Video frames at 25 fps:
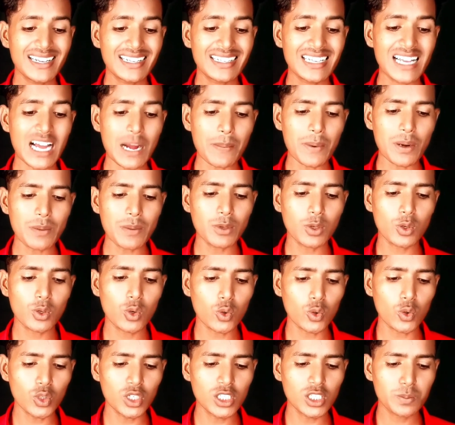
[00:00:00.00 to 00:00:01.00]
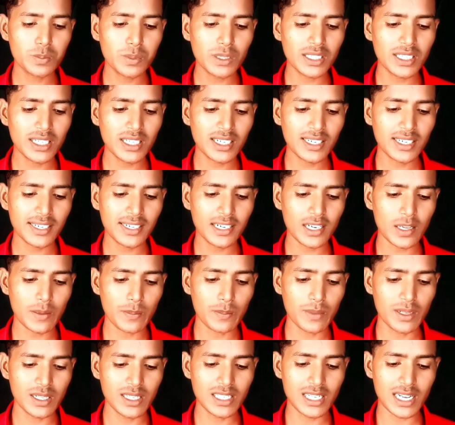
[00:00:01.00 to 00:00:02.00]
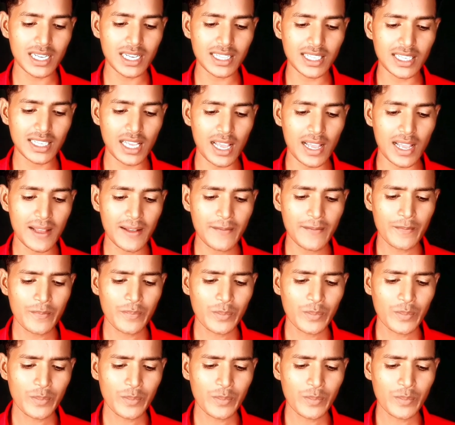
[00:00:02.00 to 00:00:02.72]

यहाँ पर हम लोगों को डिस्प्ले देखने के लिए मिल जाती है